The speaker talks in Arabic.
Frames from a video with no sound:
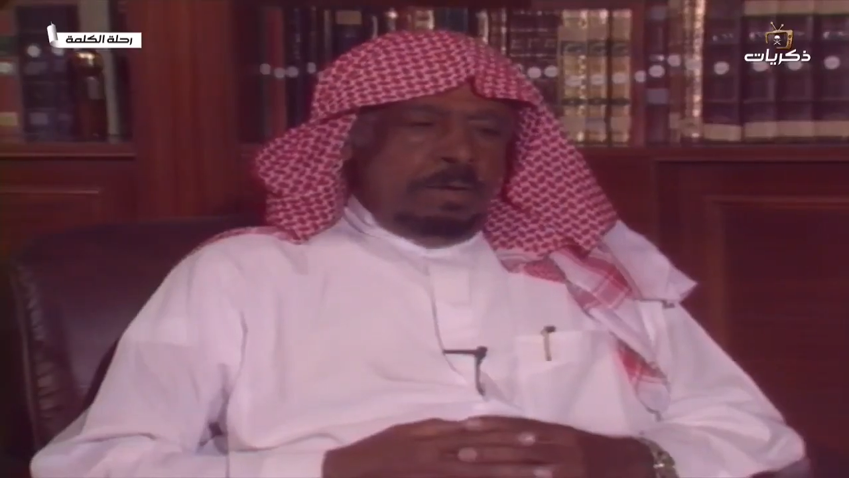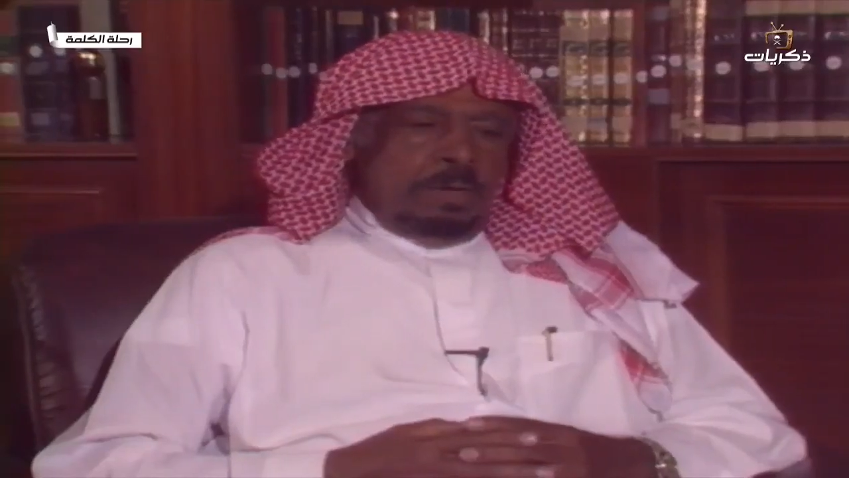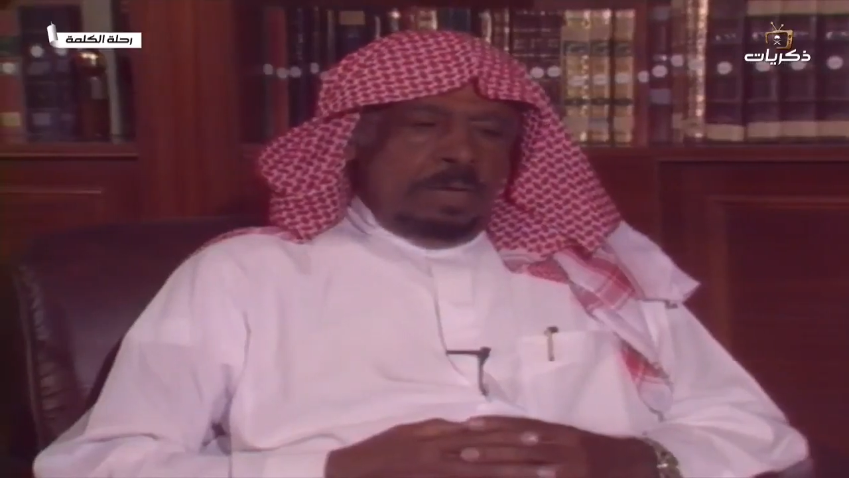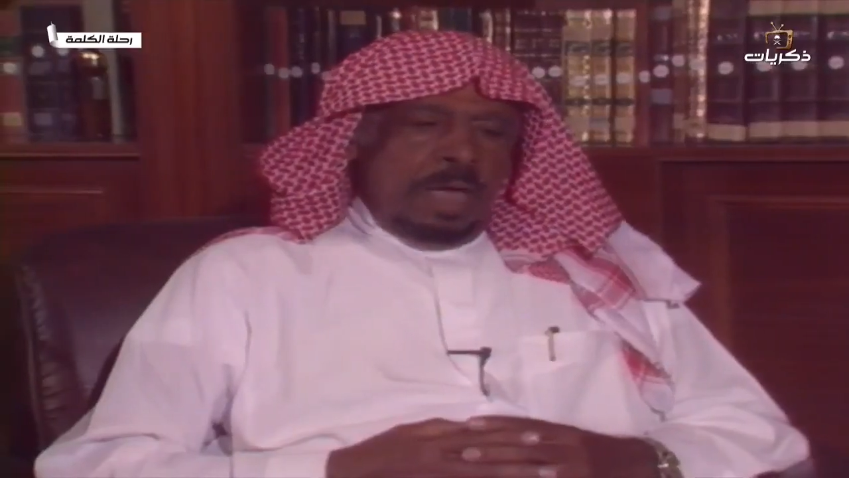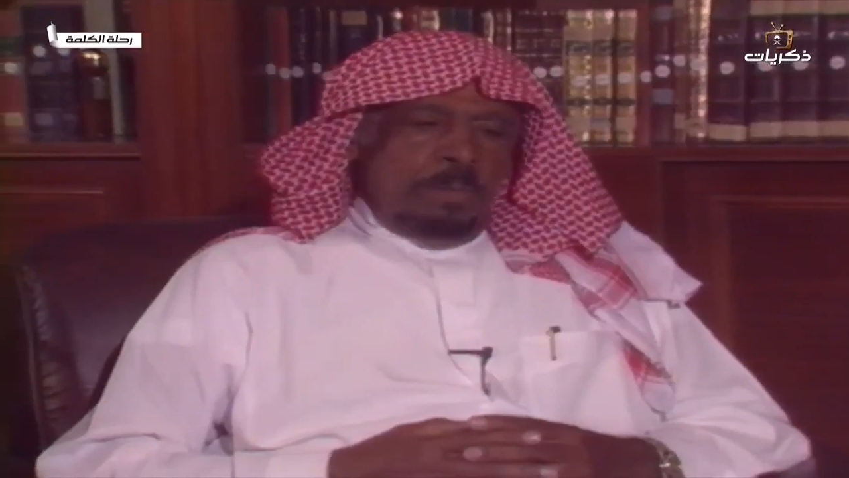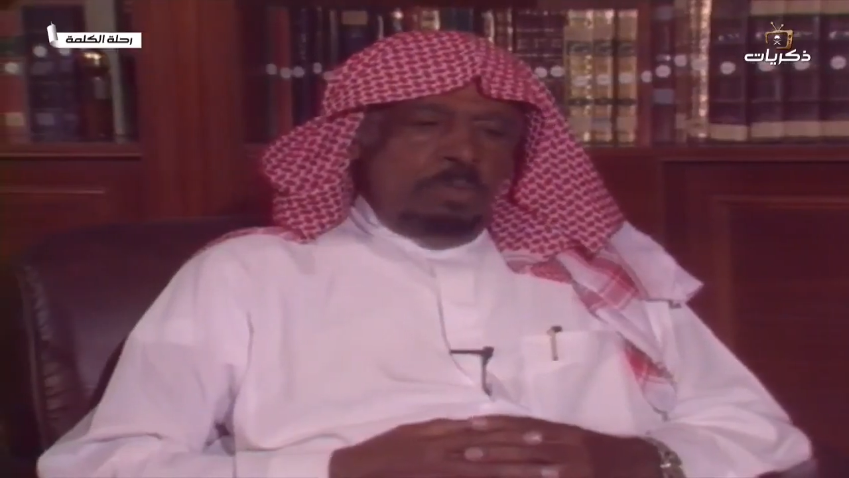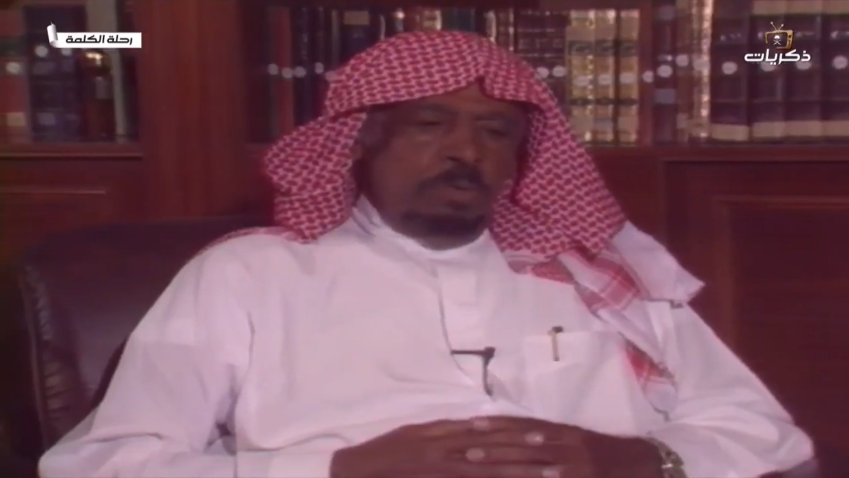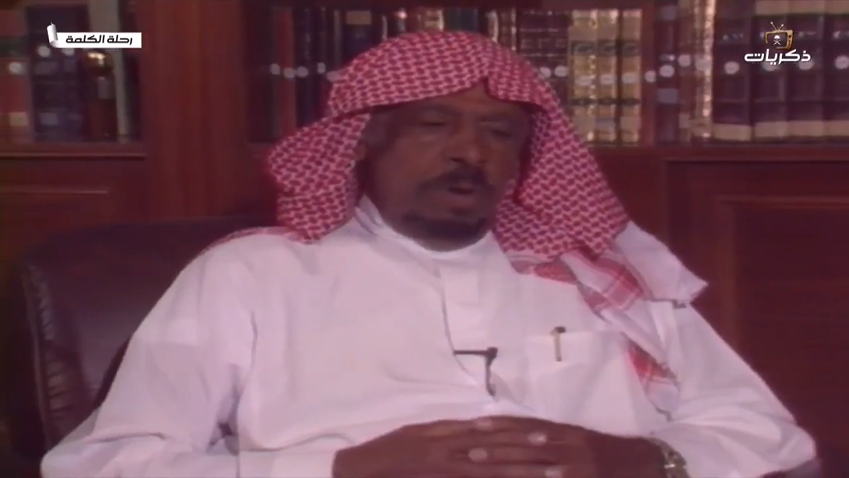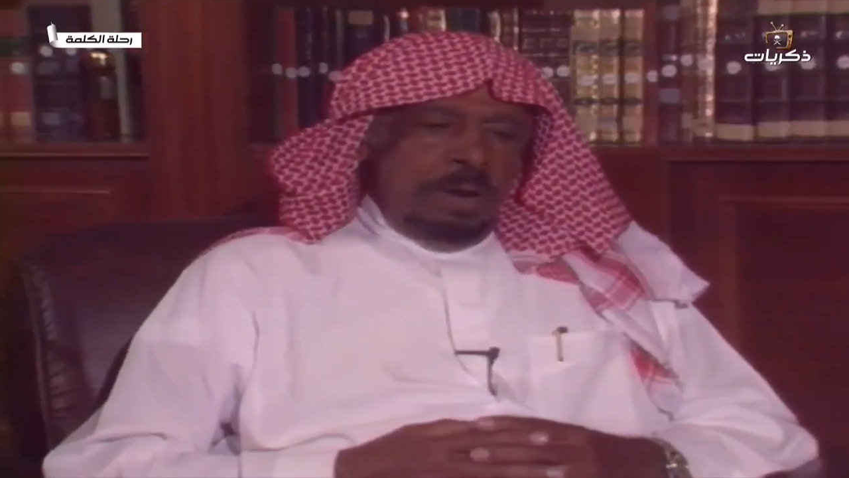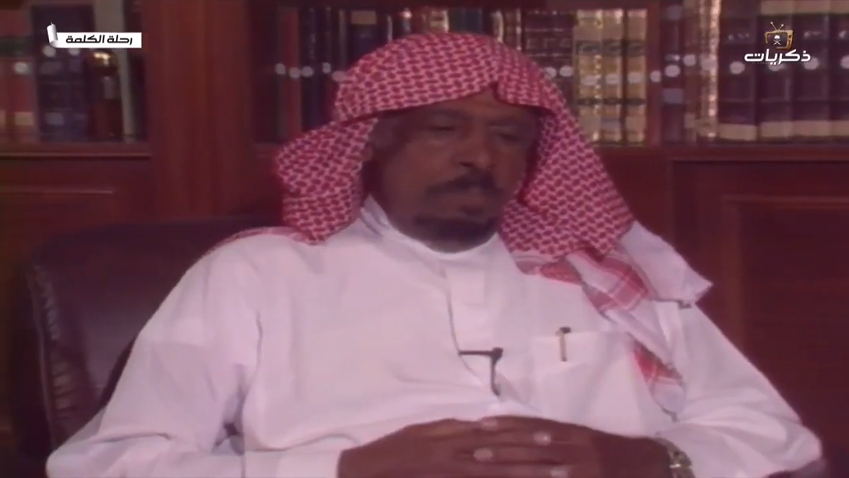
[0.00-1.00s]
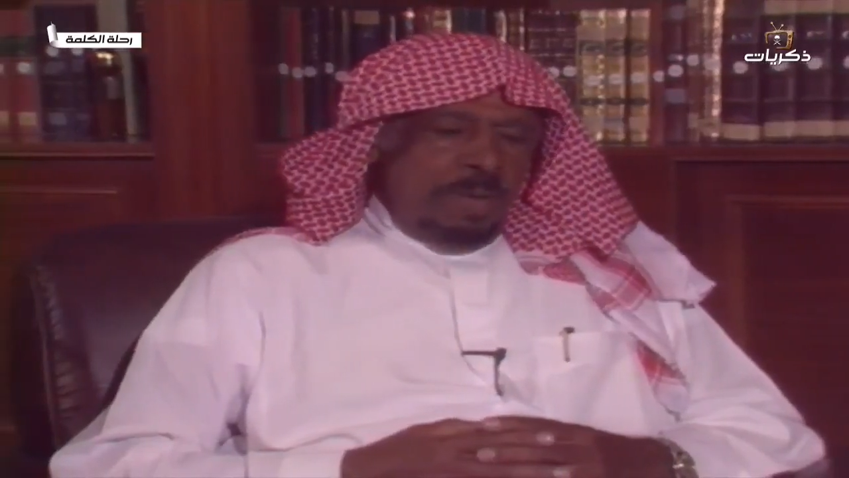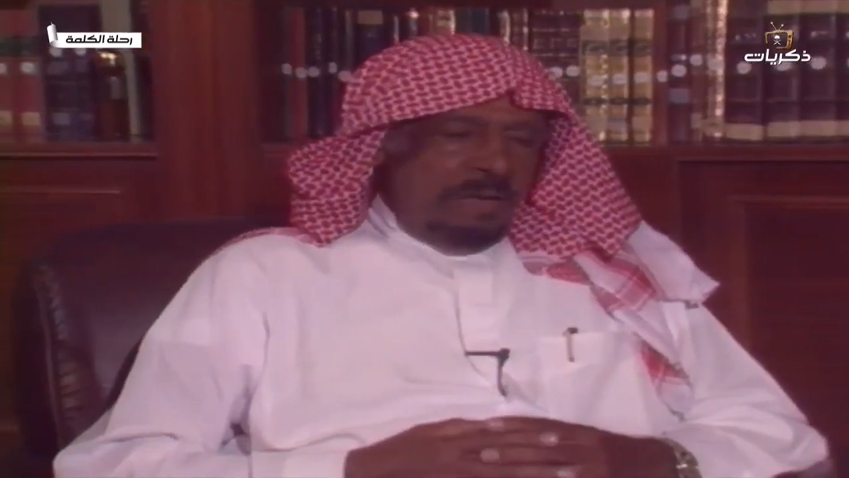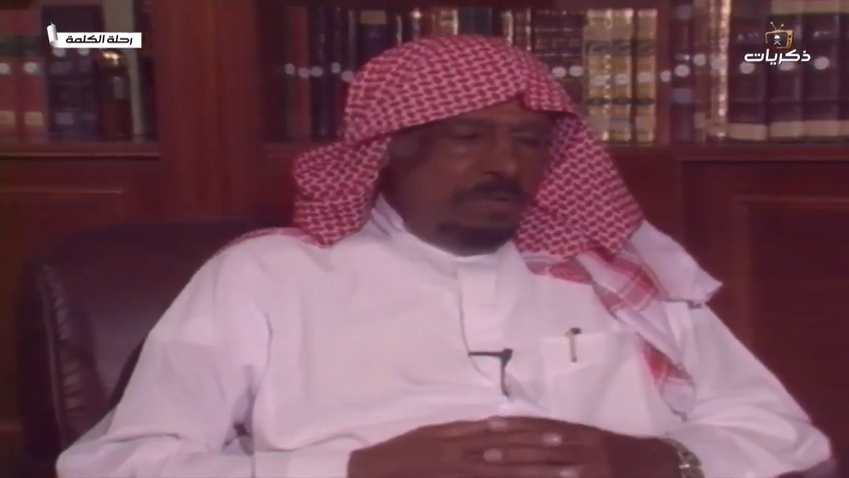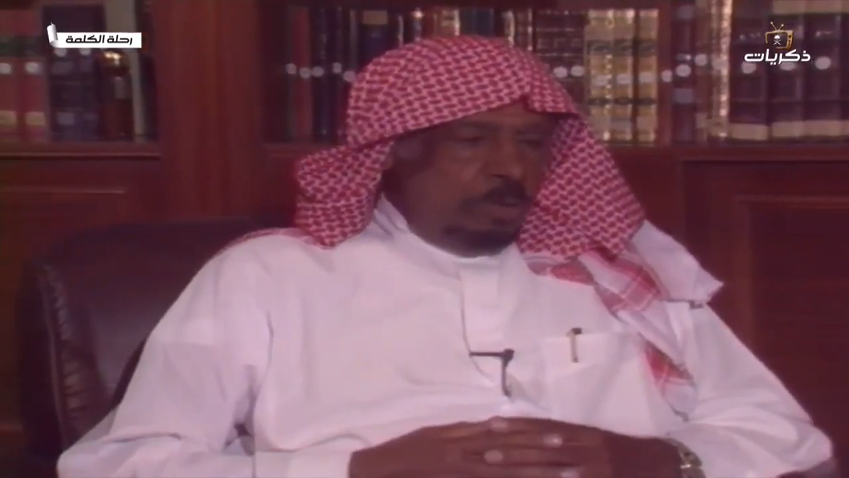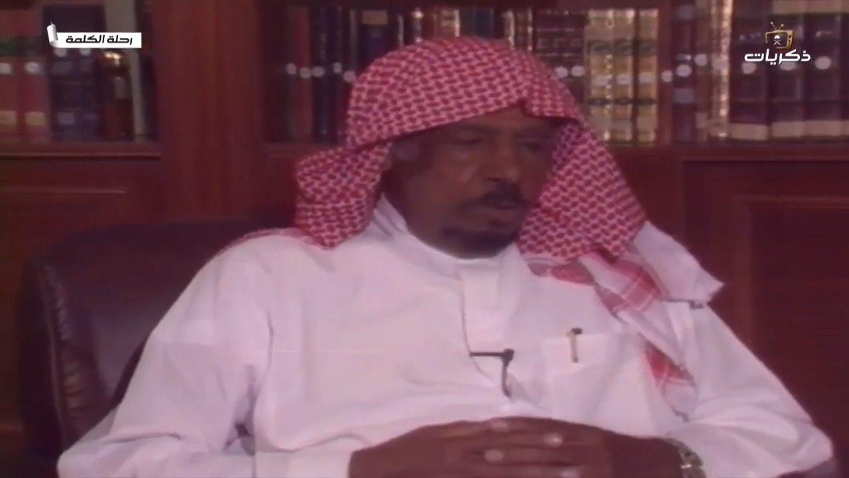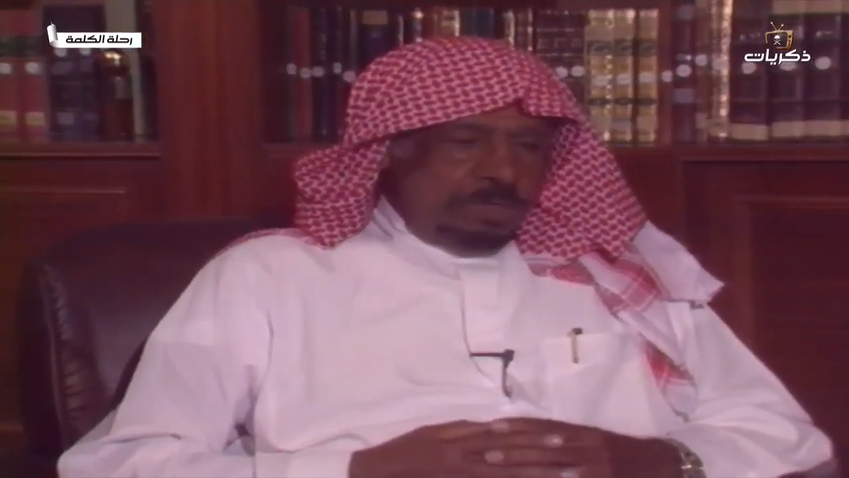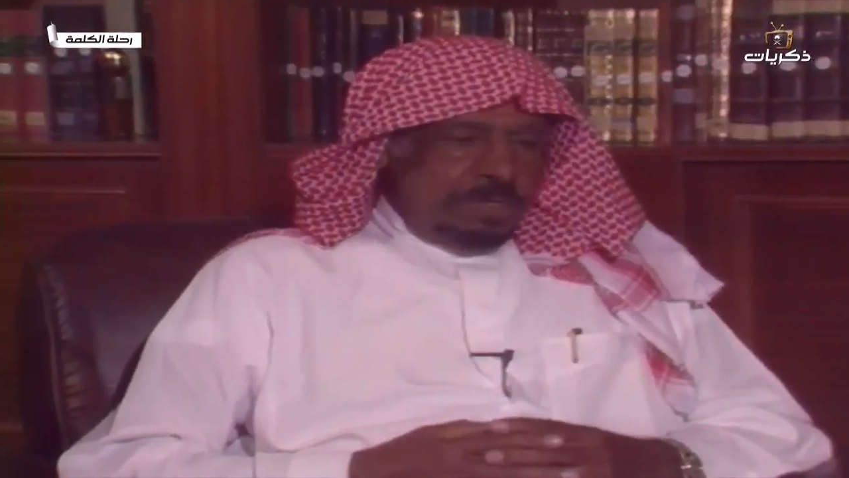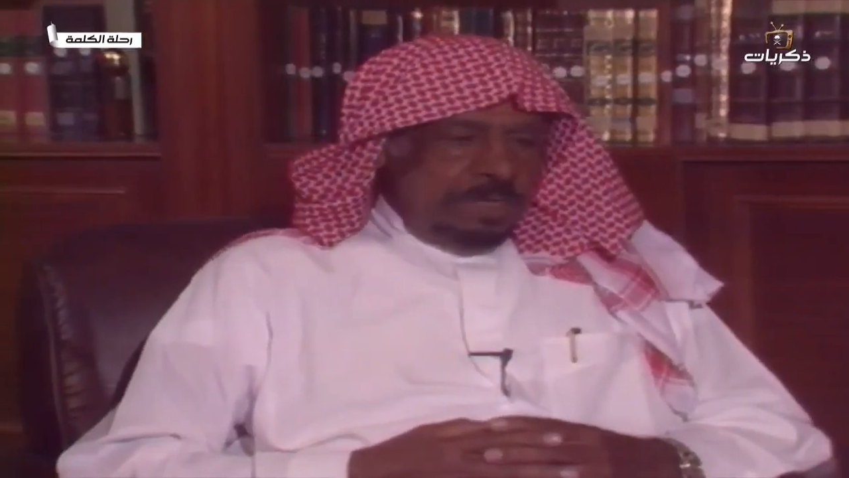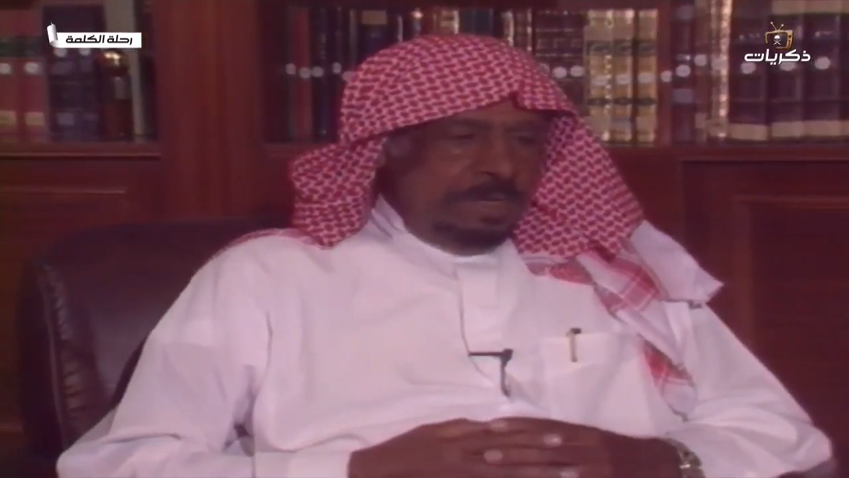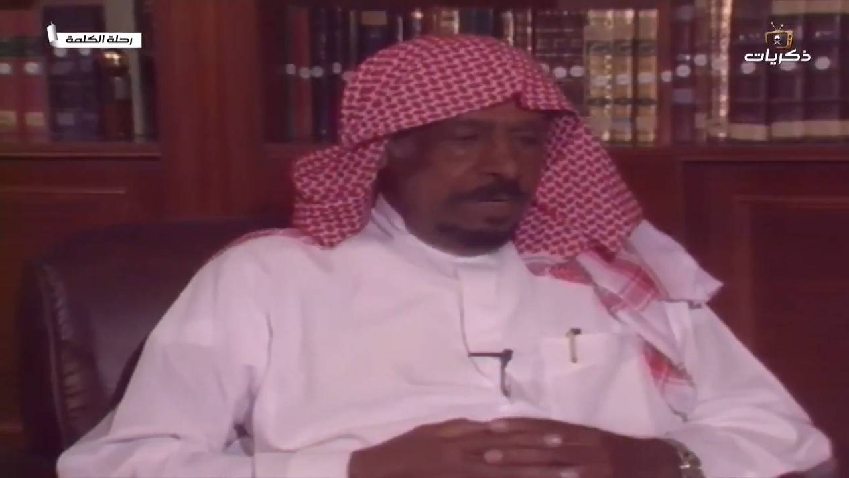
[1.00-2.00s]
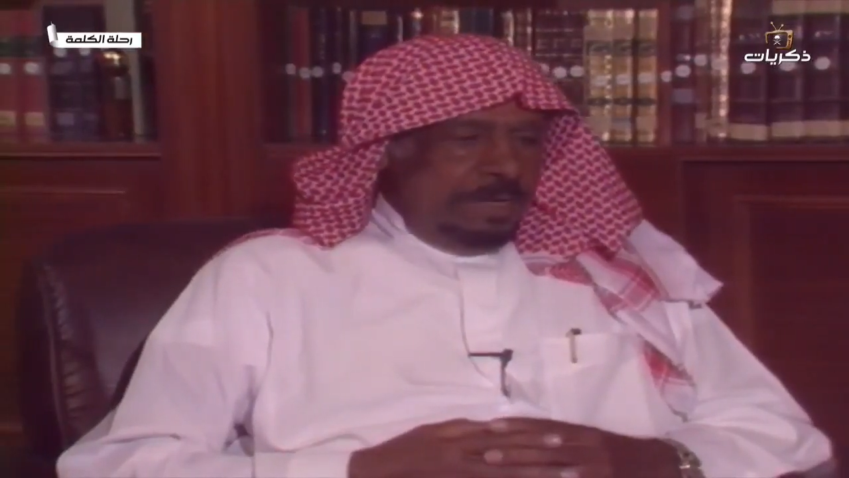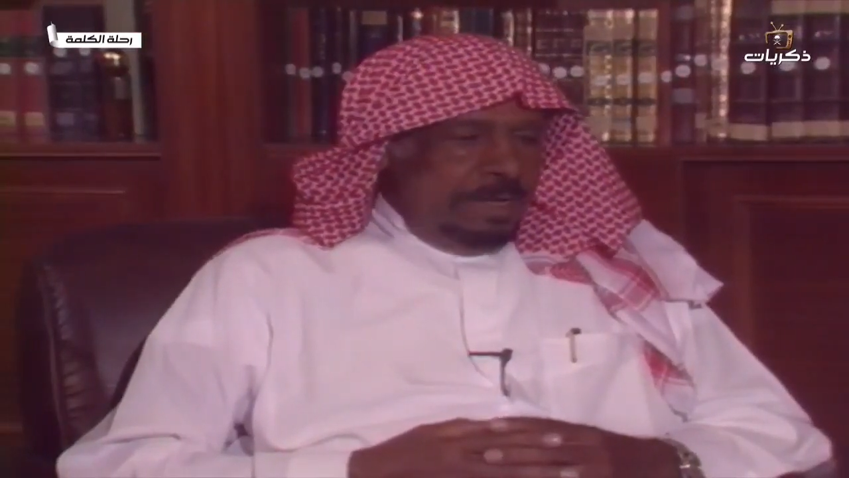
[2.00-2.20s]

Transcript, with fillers: آه، أبذل ما في وسعي